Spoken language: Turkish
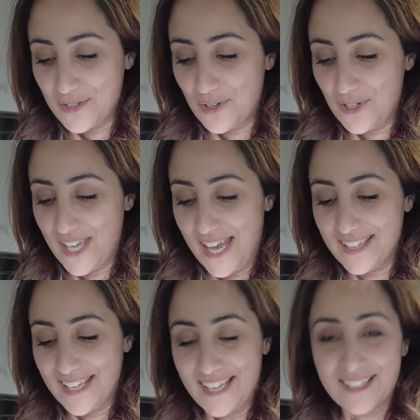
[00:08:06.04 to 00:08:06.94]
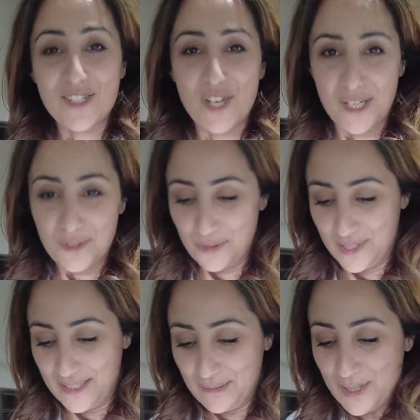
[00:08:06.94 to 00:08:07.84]
söylüyor. Kendi kendine şarkı
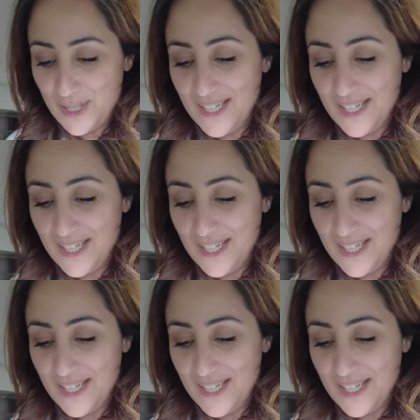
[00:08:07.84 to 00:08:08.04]
üretmiş.